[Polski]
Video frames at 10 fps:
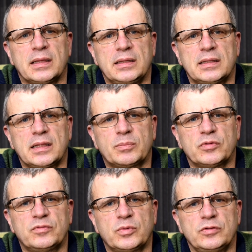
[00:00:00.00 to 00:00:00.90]
Jednak
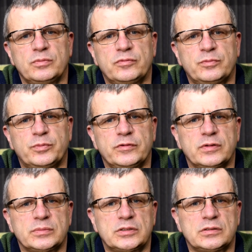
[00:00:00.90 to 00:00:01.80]
pod moim
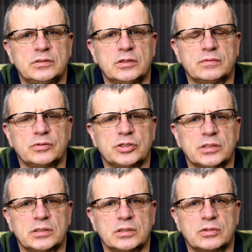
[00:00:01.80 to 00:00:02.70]
wpływem zdecydował się
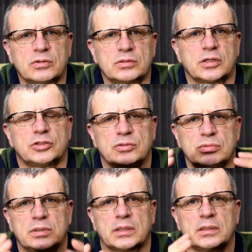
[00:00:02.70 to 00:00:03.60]
na ten krok. Także
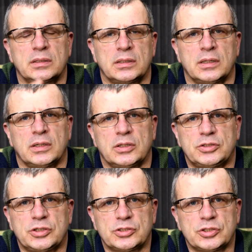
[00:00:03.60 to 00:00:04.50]
tutaj
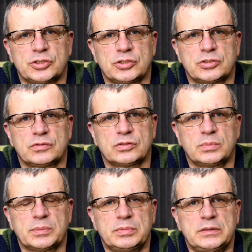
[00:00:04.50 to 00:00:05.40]
cieszę się, że
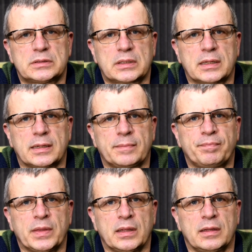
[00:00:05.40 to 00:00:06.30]
osoba bliska
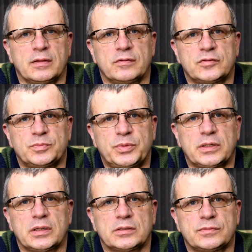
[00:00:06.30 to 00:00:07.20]

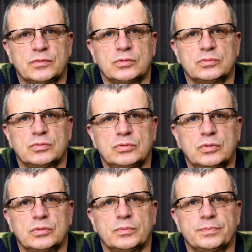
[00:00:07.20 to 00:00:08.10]
wspiera swoją
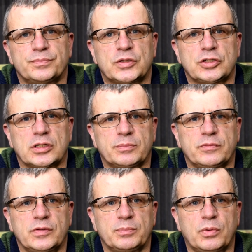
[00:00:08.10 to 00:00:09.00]
drugą, że tak
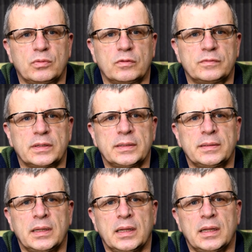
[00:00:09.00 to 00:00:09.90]
powiem, połowę.
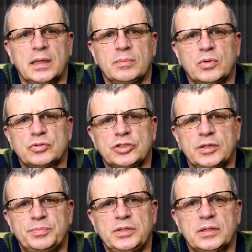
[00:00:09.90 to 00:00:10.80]
Mąż
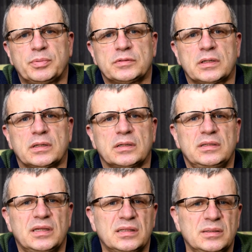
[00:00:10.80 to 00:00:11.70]
nie pije poza
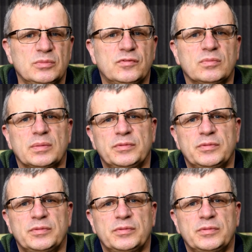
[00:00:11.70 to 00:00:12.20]
jednym, dwoma